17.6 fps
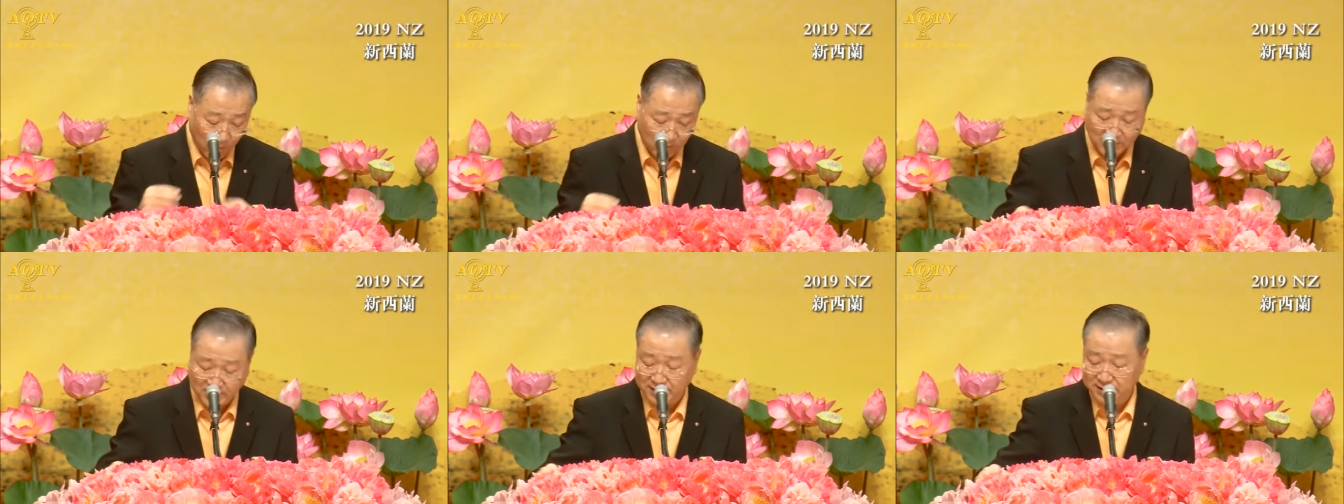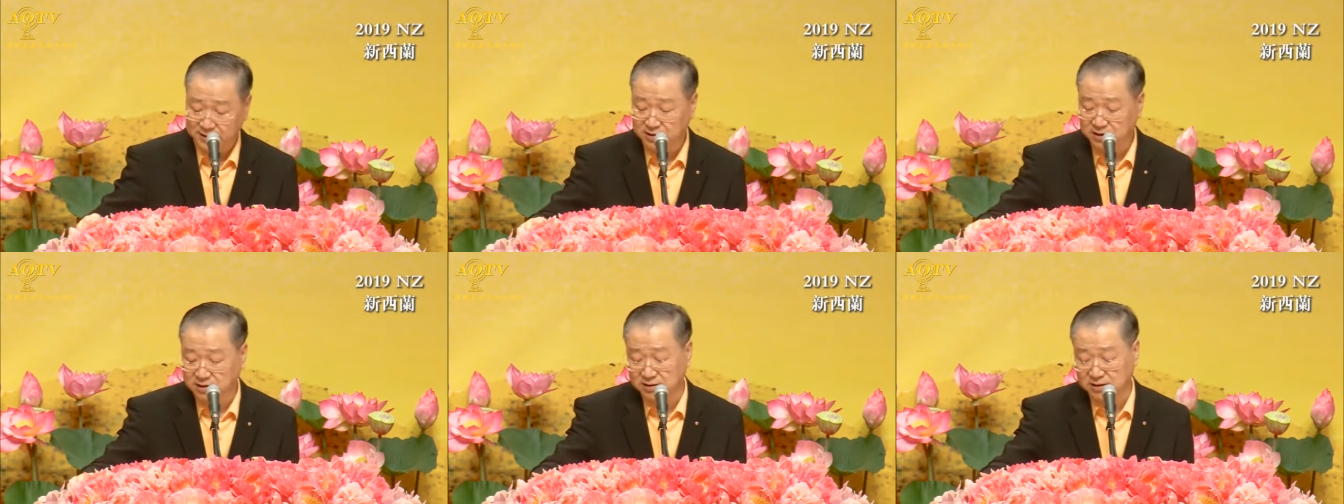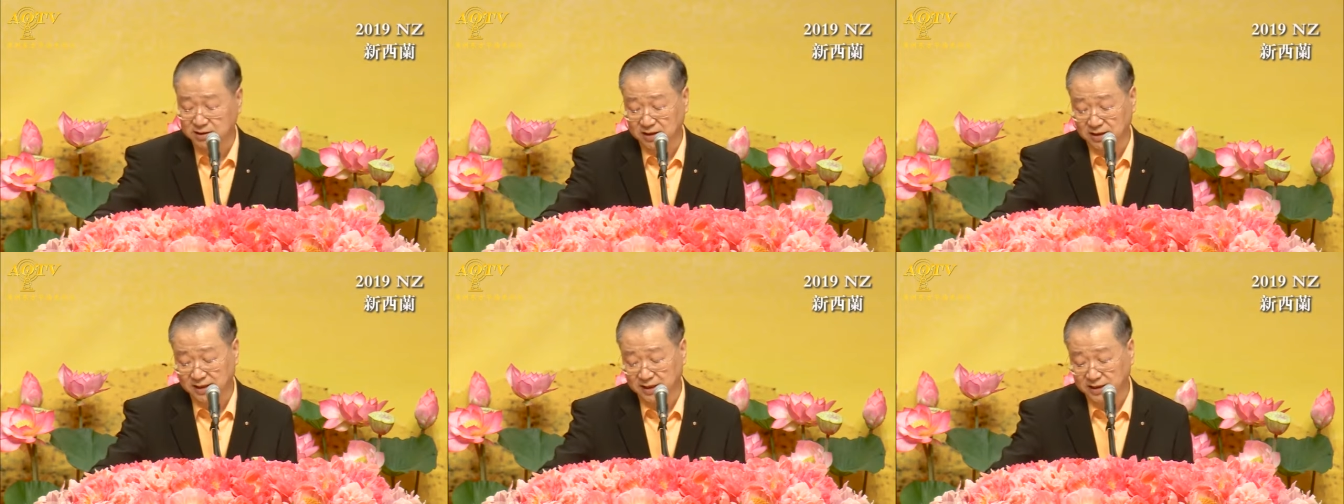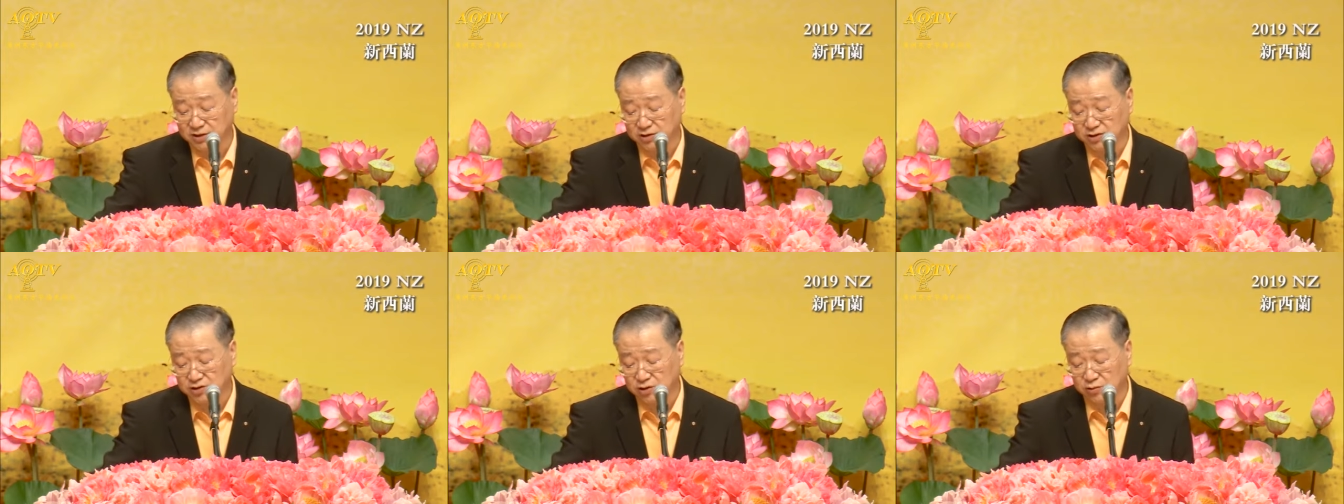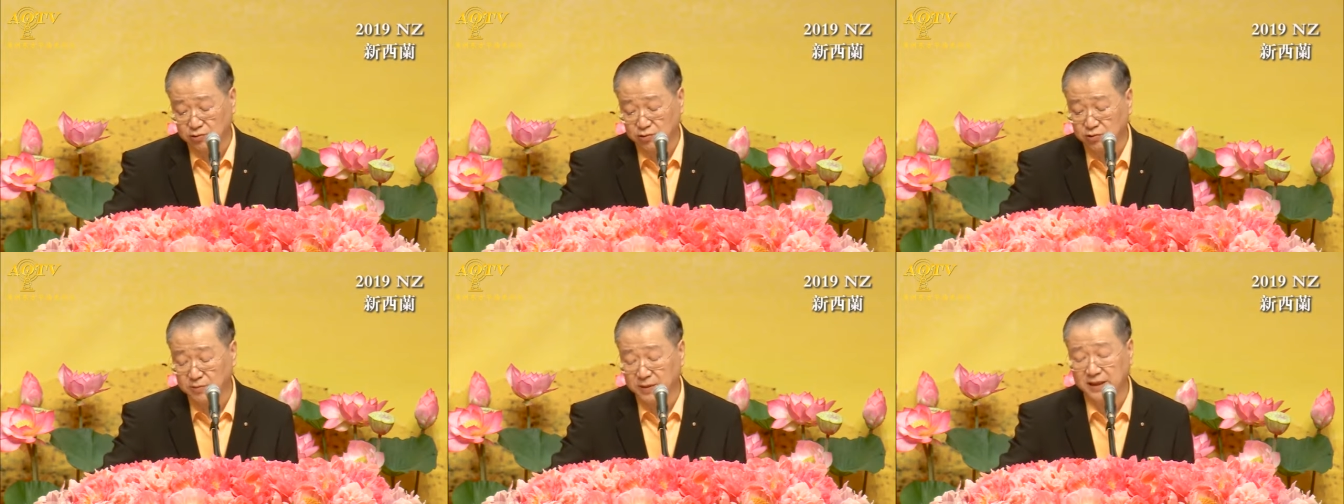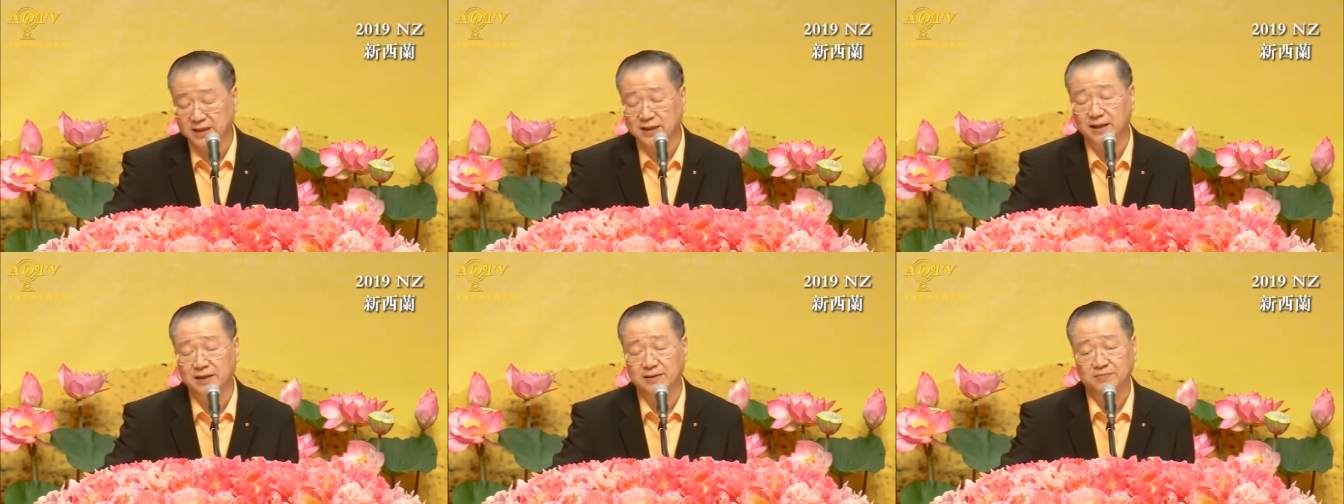这个智者呢，就走出
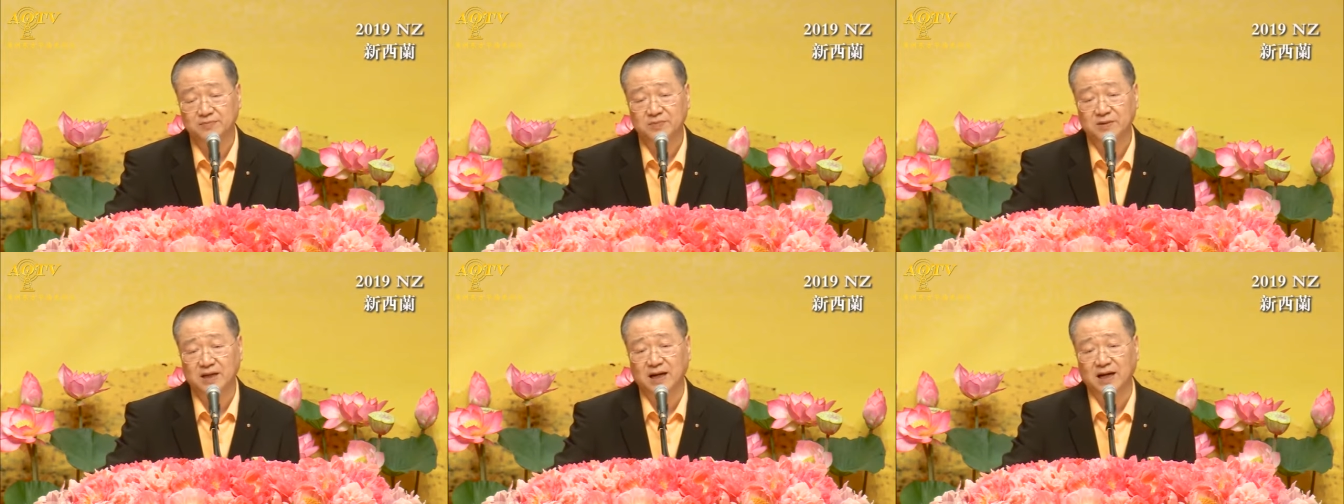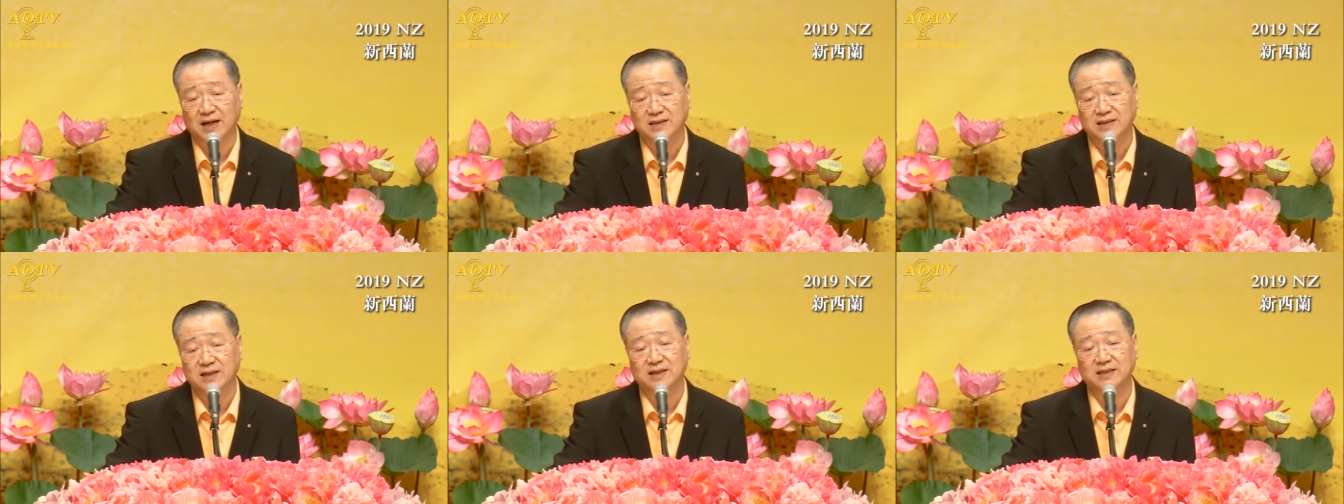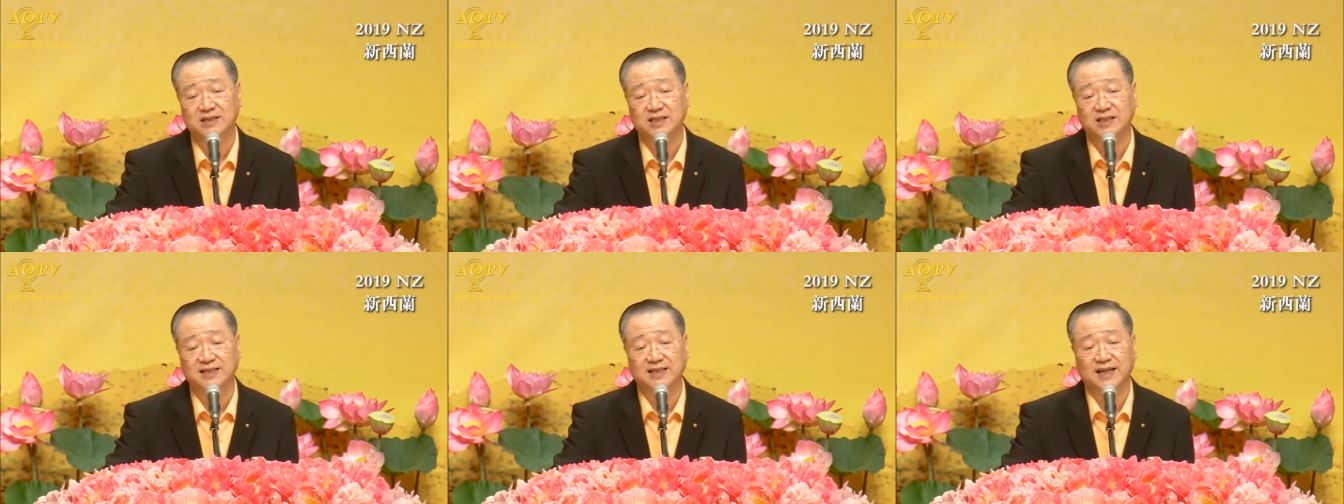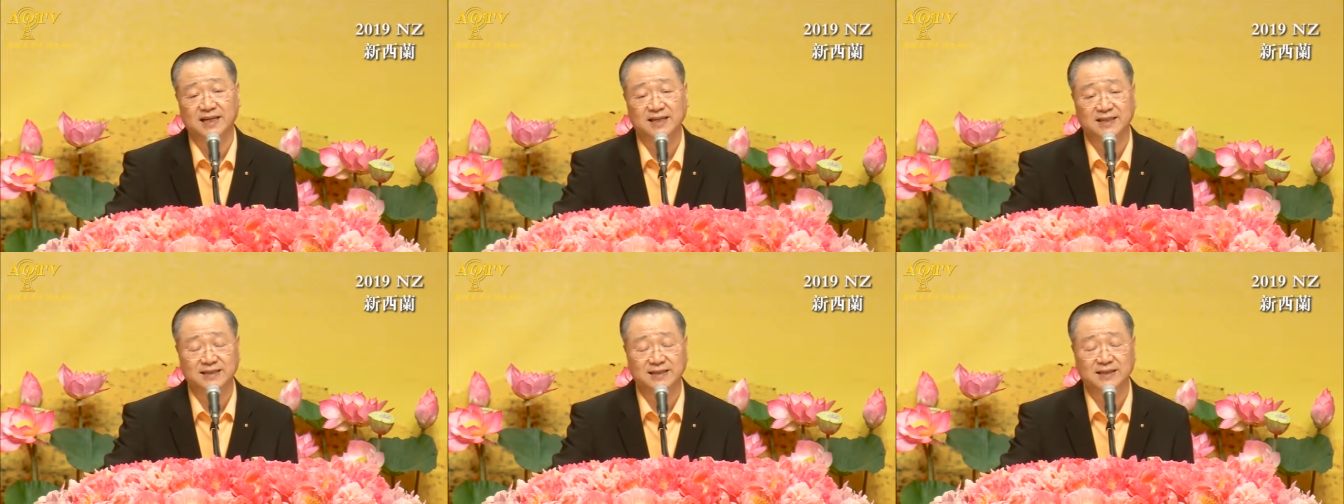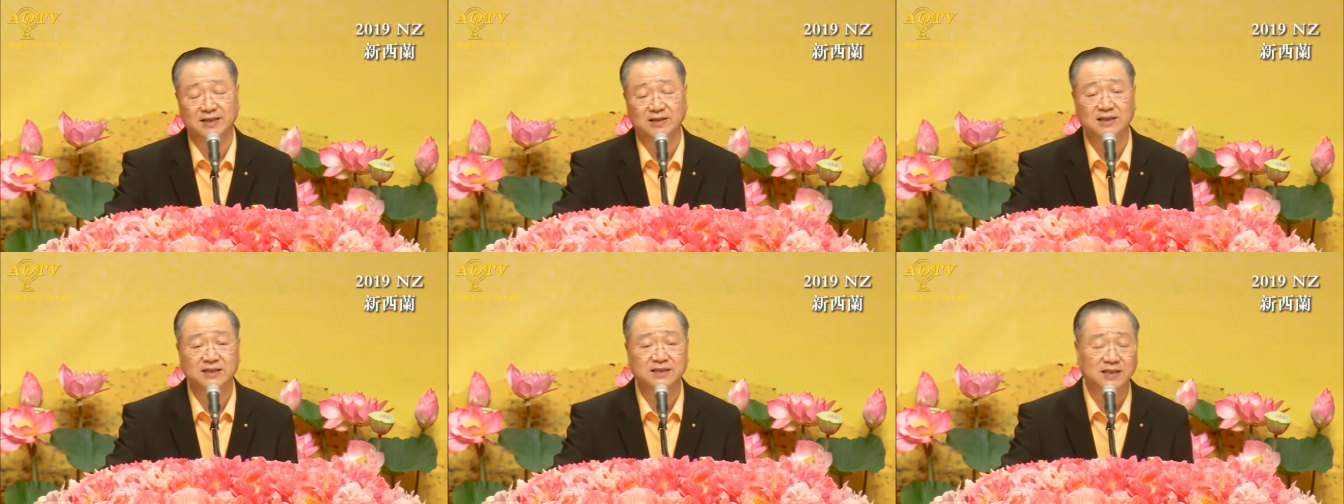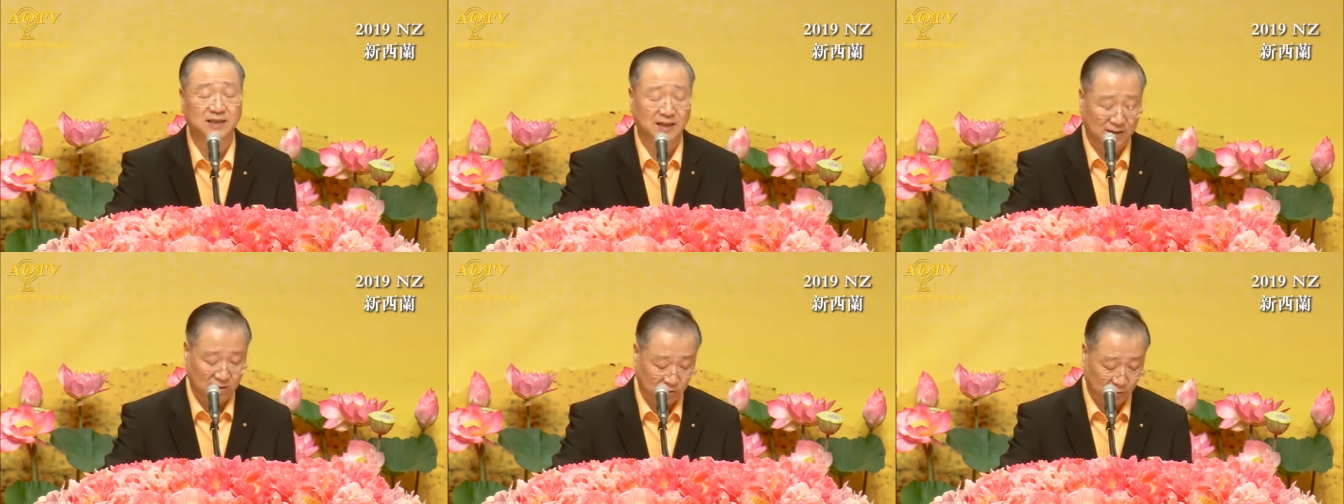门了。那这个青年的人也跟着
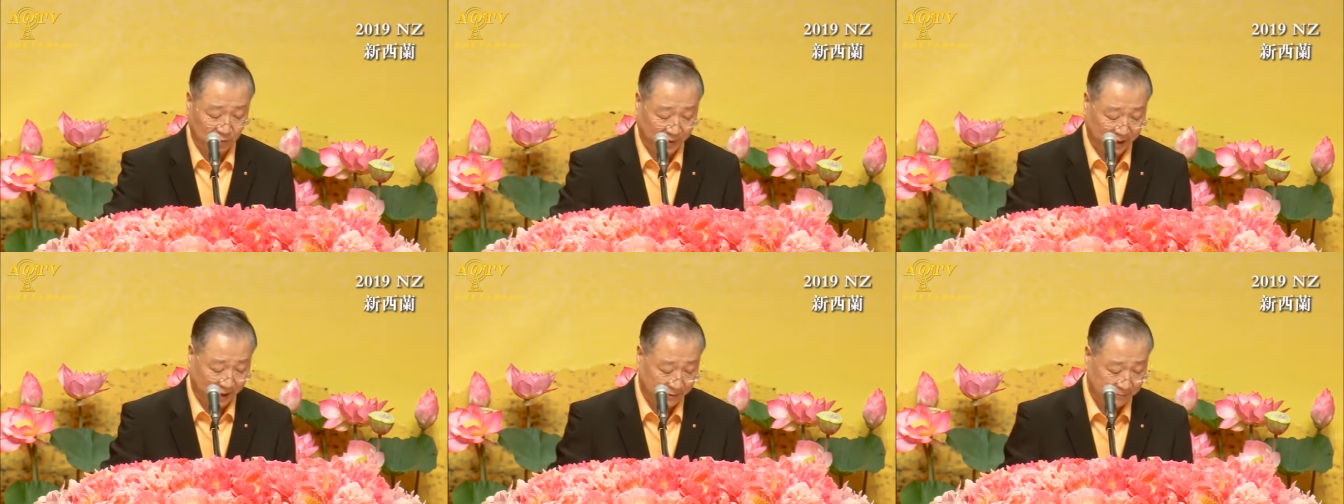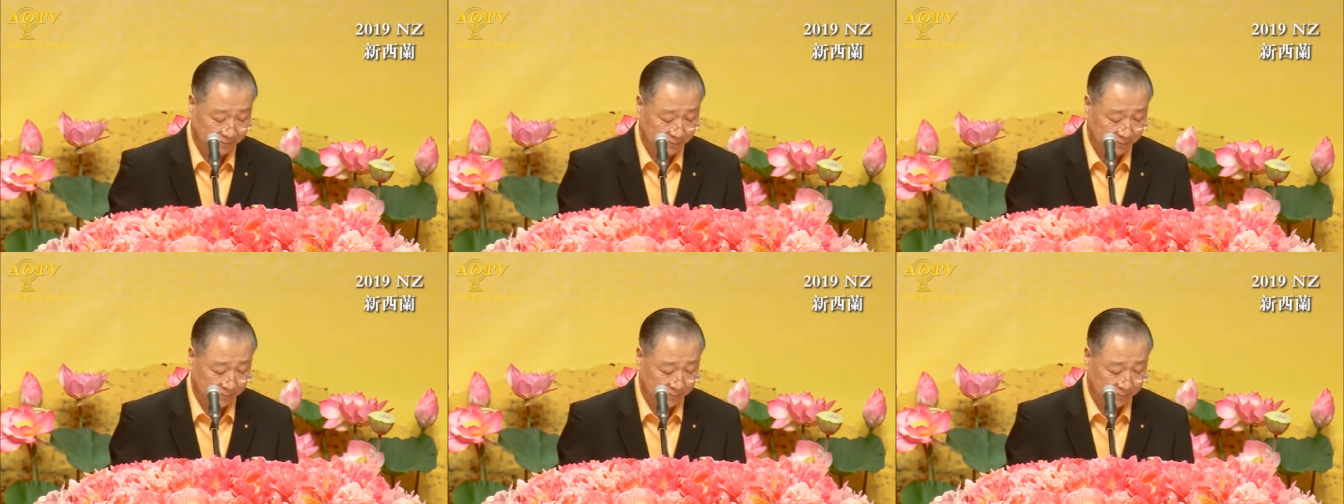他后面，